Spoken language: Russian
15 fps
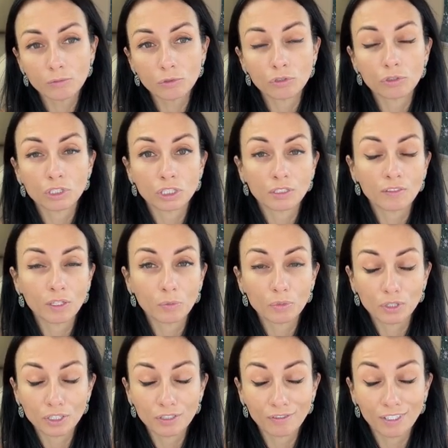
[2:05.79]
что человек
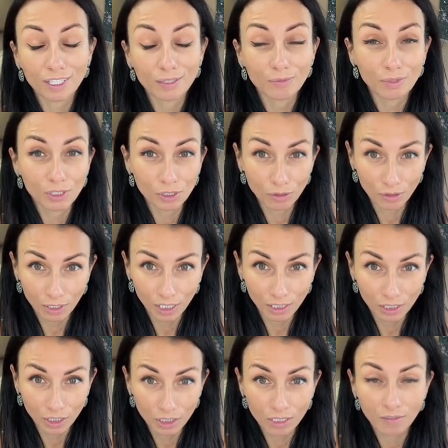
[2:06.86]
проживает большое
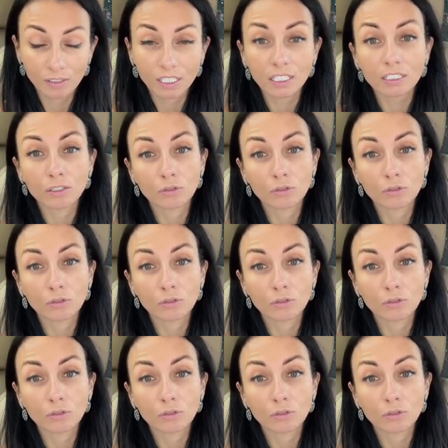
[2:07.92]
количество лет,